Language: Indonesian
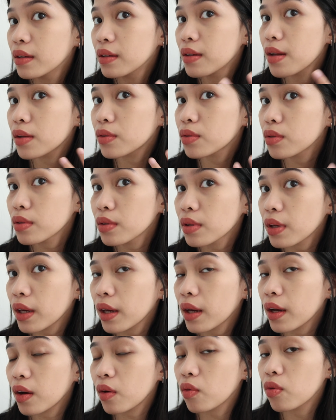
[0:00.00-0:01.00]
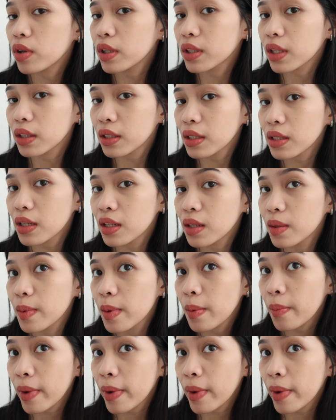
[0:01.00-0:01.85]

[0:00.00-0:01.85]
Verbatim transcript: dia tuh kayak kulit kita jadi lebih